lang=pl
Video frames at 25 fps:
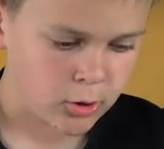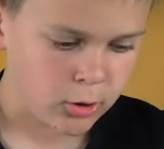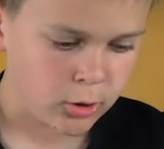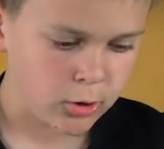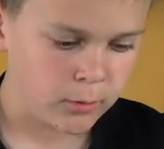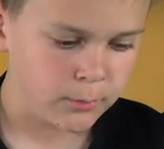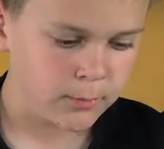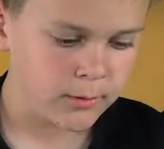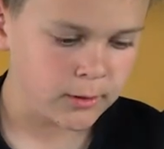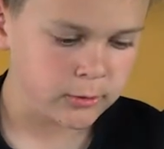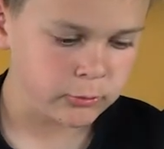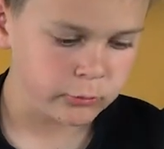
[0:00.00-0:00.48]

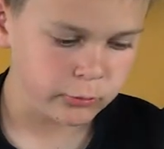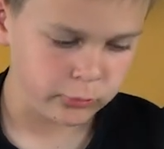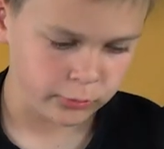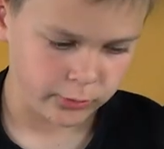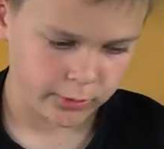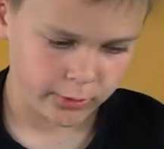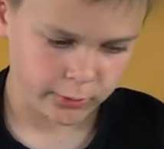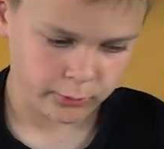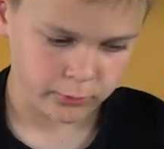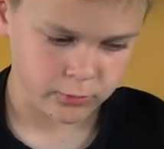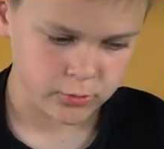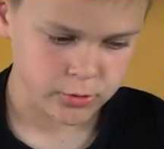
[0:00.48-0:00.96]

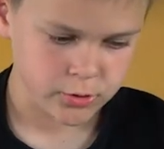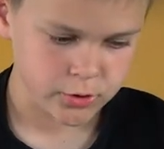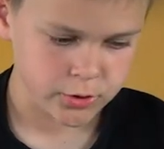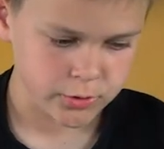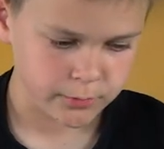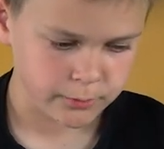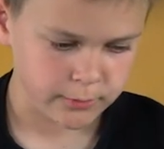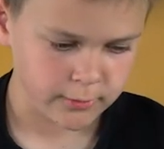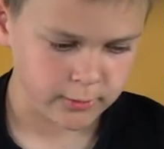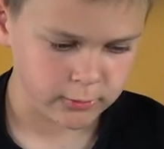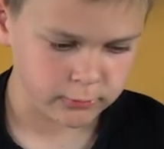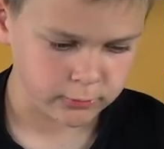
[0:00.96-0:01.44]
Obiecuję,
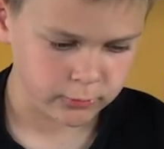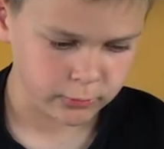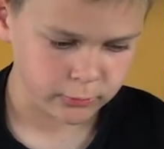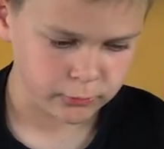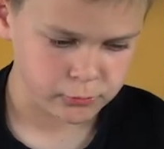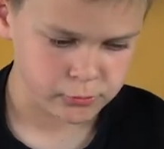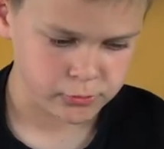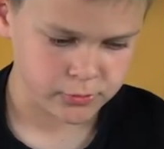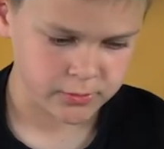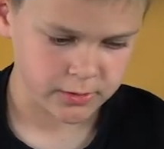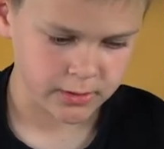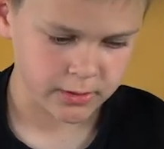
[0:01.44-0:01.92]
że będę już